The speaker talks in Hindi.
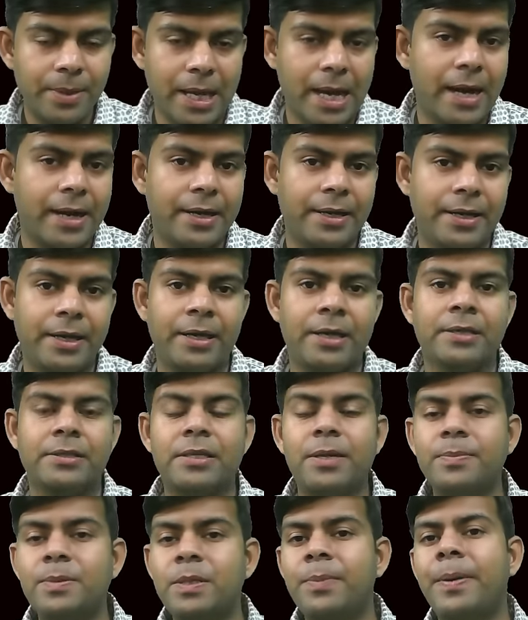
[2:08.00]
में हम क्या करेंगे
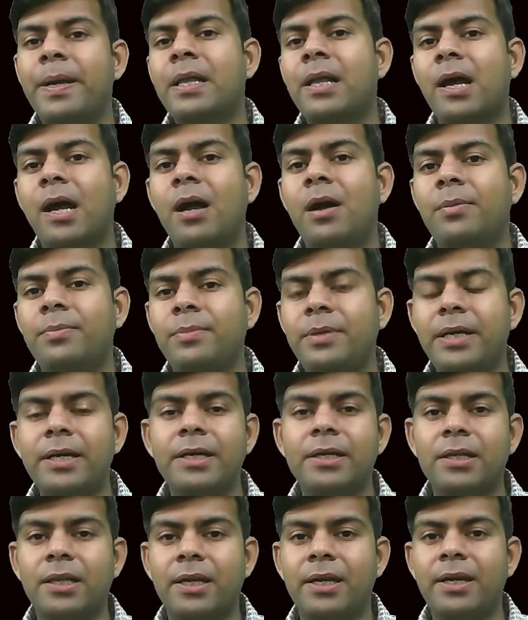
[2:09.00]
सबसे पहला काम हम ये
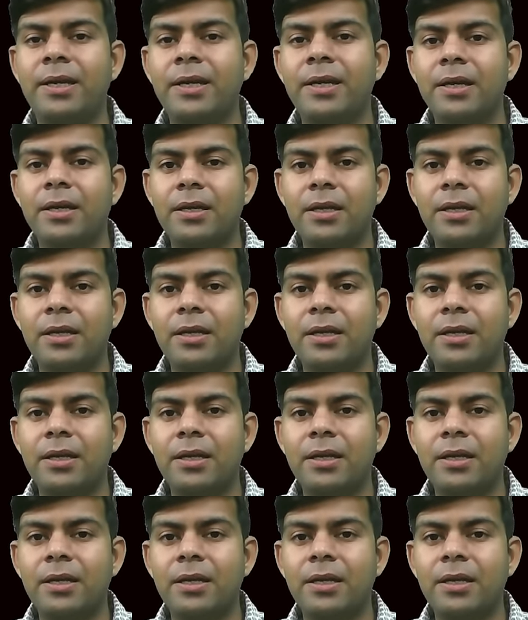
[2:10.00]
करते हैं